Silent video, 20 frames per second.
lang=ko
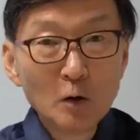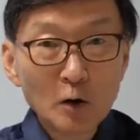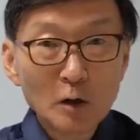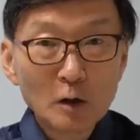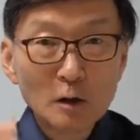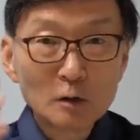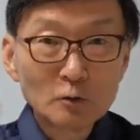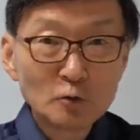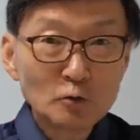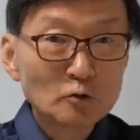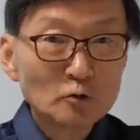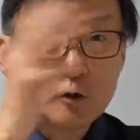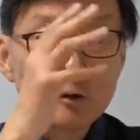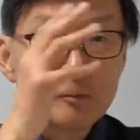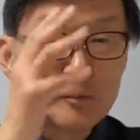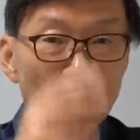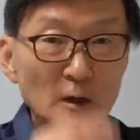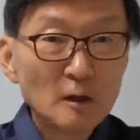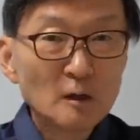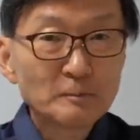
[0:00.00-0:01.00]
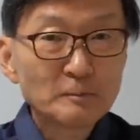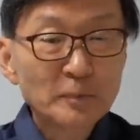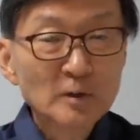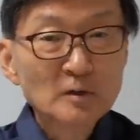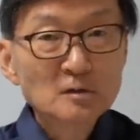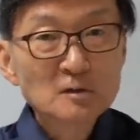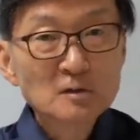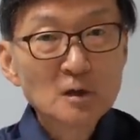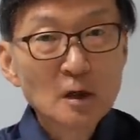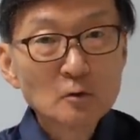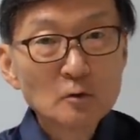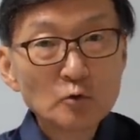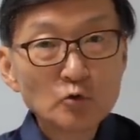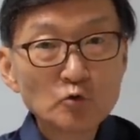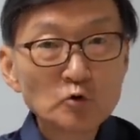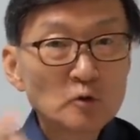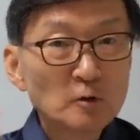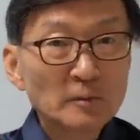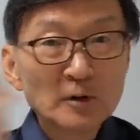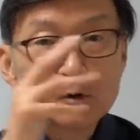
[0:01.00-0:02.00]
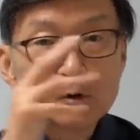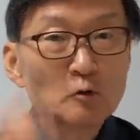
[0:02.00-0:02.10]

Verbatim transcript: 어, 유럽 에어버스 사고 유럽의